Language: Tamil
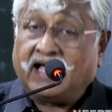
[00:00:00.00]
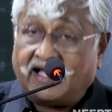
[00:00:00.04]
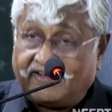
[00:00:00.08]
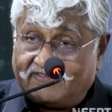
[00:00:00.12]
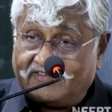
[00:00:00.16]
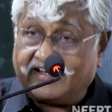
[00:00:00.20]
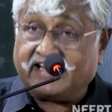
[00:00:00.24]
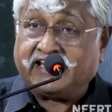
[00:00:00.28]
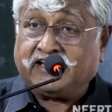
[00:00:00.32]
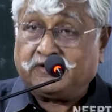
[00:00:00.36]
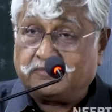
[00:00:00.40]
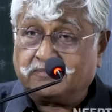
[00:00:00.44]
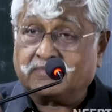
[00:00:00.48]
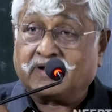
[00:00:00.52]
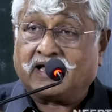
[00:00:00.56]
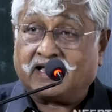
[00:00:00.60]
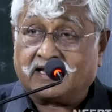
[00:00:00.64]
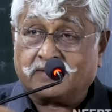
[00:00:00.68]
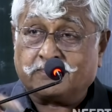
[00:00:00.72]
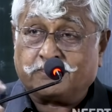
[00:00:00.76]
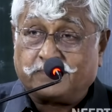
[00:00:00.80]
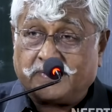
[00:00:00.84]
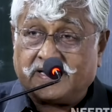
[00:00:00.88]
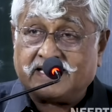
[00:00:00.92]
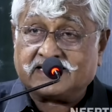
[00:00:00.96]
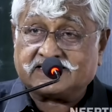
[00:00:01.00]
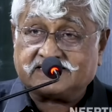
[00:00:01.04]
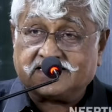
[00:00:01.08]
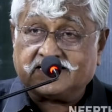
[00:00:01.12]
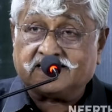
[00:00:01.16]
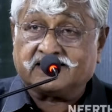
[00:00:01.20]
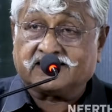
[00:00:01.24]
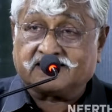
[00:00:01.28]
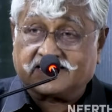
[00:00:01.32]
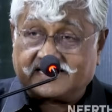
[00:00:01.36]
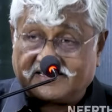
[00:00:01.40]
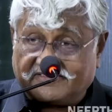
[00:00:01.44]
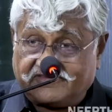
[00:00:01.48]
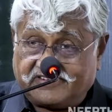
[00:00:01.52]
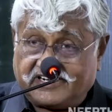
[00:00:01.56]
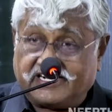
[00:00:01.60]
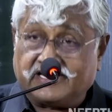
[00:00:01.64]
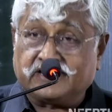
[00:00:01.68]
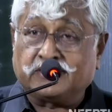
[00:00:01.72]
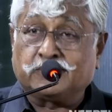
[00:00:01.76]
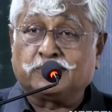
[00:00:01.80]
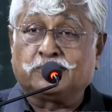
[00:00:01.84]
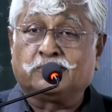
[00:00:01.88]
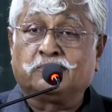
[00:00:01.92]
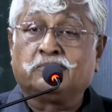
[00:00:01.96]
அவரையும் நான் பேசியிருக்க
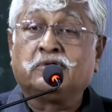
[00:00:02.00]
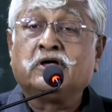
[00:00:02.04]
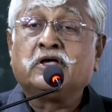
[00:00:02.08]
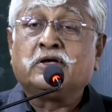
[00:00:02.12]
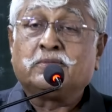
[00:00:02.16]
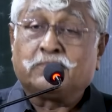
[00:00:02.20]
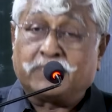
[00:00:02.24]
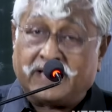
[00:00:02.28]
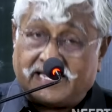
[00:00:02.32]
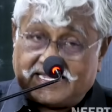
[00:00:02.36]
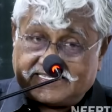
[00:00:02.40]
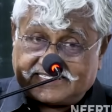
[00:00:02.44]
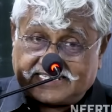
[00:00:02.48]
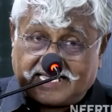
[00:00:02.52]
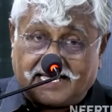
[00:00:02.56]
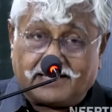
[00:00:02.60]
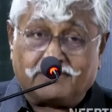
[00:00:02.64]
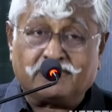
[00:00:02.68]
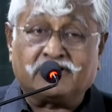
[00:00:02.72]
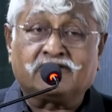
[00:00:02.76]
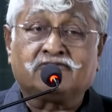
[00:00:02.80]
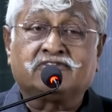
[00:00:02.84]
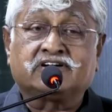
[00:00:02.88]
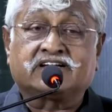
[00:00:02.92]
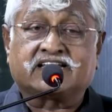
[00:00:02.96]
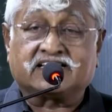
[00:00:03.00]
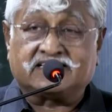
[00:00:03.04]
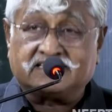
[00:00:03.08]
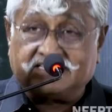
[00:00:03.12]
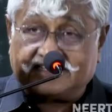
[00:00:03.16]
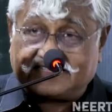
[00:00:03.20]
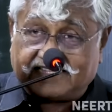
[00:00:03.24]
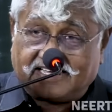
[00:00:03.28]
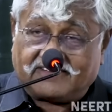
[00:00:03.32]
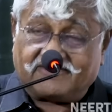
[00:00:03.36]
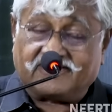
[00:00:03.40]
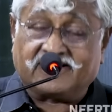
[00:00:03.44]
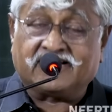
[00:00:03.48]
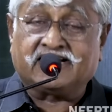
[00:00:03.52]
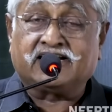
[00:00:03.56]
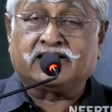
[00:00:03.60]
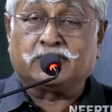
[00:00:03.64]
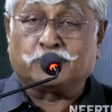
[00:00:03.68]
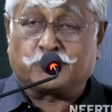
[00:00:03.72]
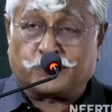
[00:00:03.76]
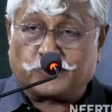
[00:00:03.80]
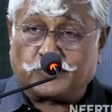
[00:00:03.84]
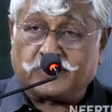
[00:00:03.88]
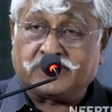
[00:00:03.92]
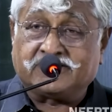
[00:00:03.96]
வேண்டும் பேசாமல் விட்டது
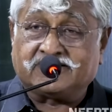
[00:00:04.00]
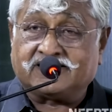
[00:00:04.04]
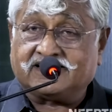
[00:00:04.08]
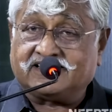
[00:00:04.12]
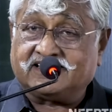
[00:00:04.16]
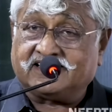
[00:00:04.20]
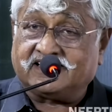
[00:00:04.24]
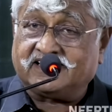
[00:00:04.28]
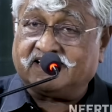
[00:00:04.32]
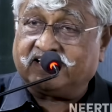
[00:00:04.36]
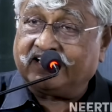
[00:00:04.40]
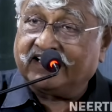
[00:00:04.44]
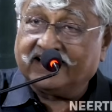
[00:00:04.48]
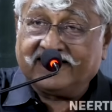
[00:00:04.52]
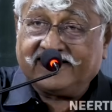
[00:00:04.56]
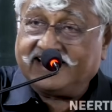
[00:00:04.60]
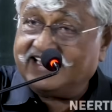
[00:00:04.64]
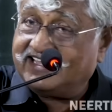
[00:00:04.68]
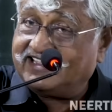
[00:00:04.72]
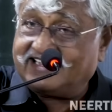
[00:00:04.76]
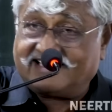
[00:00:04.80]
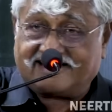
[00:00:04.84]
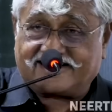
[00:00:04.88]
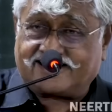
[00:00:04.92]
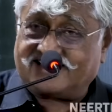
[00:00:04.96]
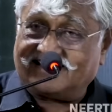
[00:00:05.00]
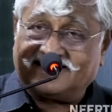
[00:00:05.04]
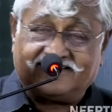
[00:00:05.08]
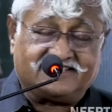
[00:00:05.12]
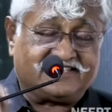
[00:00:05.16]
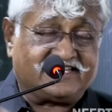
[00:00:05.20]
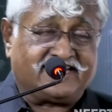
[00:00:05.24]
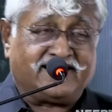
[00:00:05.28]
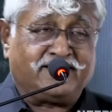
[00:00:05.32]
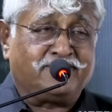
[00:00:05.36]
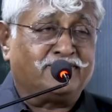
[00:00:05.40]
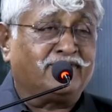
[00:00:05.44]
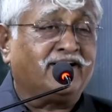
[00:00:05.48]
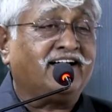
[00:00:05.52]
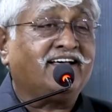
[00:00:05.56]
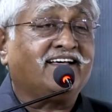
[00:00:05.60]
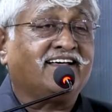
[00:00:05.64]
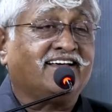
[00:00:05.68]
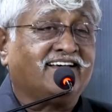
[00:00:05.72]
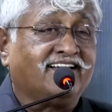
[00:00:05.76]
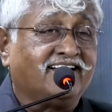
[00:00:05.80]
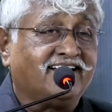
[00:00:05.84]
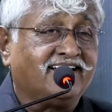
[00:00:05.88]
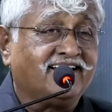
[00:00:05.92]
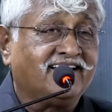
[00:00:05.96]
தவறென்று புரிந்தது எதற்காக தெரியுமா
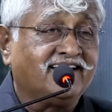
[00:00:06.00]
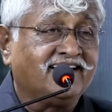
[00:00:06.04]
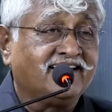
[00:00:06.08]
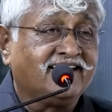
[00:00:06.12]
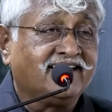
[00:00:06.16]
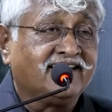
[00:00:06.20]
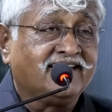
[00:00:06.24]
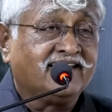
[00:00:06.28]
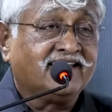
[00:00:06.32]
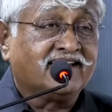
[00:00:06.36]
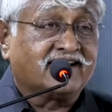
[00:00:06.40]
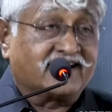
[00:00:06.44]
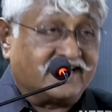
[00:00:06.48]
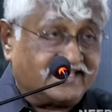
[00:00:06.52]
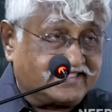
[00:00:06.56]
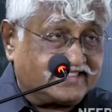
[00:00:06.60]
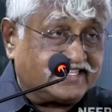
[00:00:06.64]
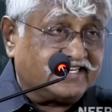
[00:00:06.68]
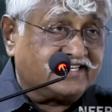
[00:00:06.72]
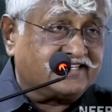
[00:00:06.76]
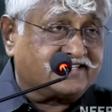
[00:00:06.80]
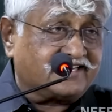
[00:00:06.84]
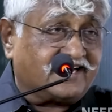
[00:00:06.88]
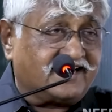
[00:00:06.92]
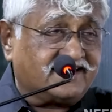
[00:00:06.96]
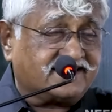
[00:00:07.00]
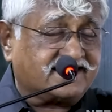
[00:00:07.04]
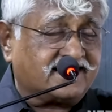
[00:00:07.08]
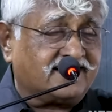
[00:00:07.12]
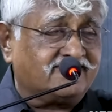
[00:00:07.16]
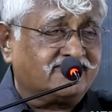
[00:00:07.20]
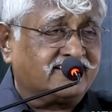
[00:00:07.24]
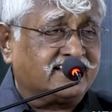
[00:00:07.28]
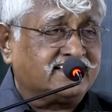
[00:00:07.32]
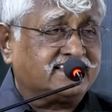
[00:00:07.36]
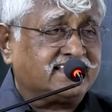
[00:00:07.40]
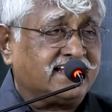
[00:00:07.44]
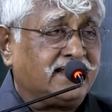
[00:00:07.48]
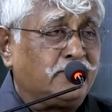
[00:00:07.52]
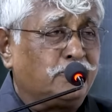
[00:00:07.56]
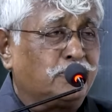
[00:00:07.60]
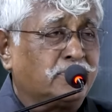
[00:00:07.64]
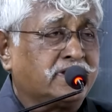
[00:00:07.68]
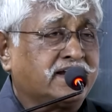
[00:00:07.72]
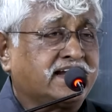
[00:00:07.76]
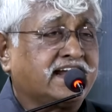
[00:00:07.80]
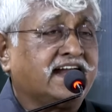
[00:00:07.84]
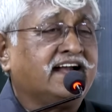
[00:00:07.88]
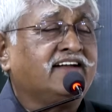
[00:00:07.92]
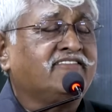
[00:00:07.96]
ரத்தன் டாட்டாவிடத்திலே
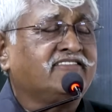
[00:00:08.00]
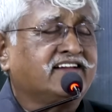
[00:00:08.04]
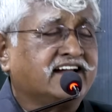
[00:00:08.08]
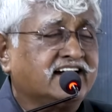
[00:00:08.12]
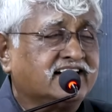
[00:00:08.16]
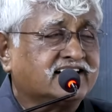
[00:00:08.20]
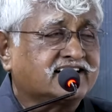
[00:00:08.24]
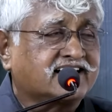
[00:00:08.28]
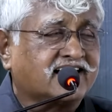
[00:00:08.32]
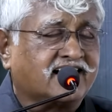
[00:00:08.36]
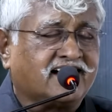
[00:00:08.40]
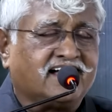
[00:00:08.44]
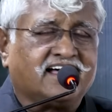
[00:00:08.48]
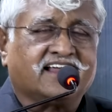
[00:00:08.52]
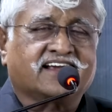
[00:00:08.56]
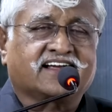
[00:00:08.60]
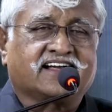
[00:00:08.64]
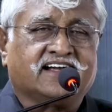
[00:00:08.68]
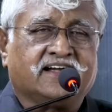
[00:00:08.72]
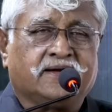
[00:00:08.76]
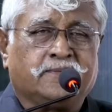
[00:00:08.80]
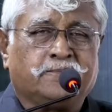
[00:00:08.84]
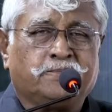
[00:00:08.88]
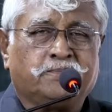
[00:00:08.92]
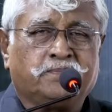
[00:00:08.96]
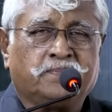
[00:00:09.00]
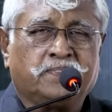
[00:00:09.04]
ஒரு கேள்வி கேட்கிறார்கள்